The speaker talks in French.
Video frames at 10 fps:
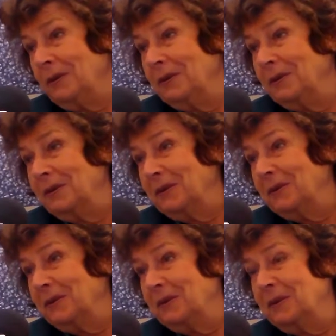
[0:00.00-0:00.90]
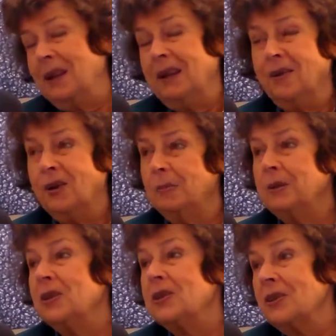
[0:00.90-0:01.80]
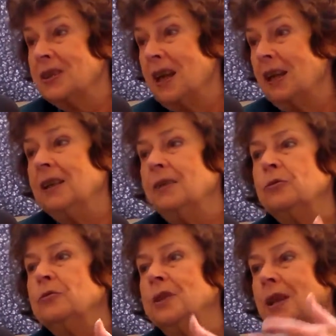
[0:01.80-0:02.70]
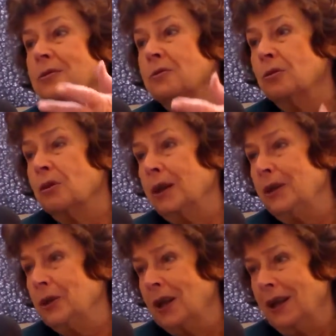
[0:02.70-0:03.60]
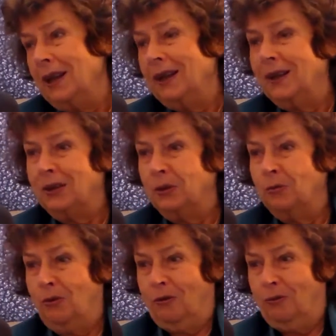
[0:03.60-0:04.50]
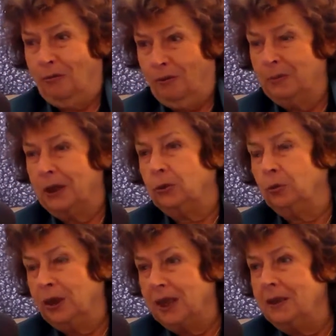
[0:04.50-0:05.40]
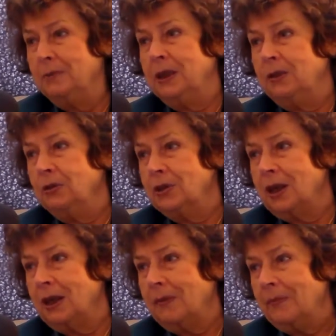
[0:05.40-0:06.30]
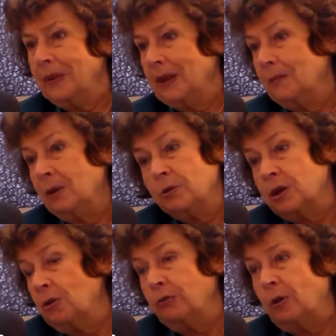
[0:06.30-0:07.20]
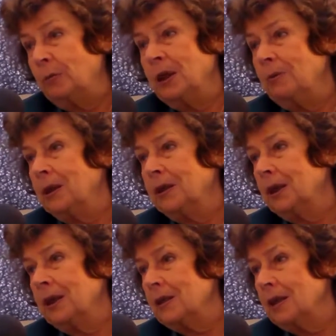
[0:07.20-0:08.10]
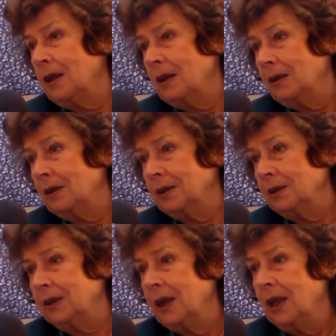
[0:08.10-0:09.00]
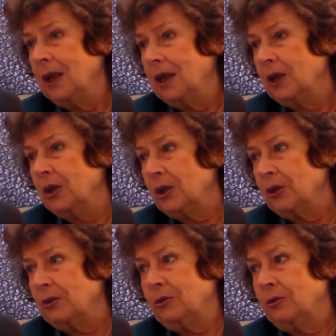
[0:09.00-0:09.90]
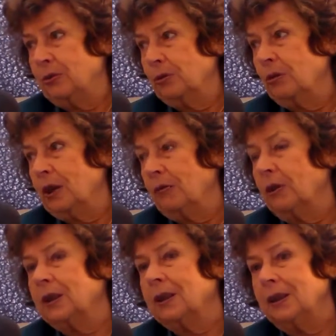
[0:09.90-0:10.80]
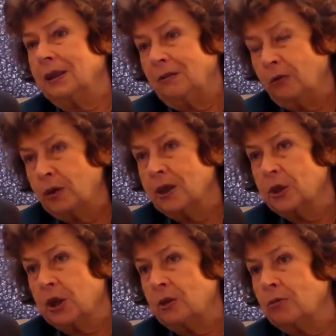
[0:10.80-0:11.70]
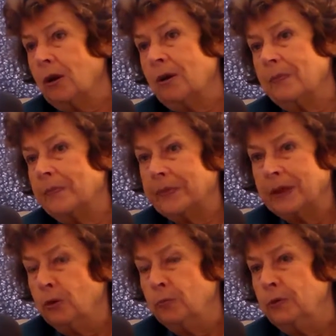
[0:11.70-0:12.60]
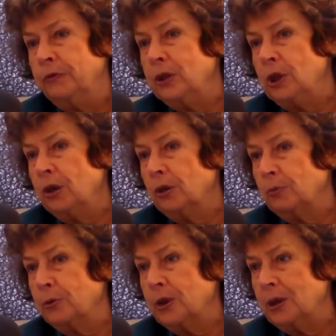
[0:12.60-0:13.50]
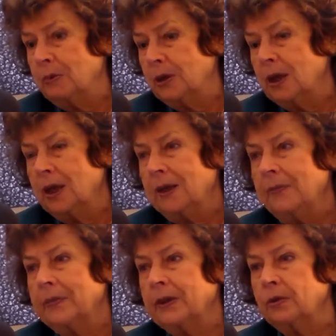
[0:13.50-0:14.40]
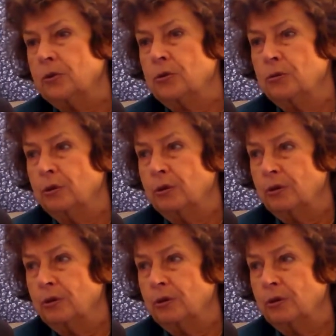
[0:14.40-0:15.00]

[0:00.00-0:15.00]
le, répétant sans arrêt jusqu'à ce qu'on corrige. Euh, donc on revient à toutes les limites de ça, mais aussi le formidable intérêt que ça a. Euh, je crois qu'il faut, que ces chaînes soient le plus vigilantes possible euh, sur,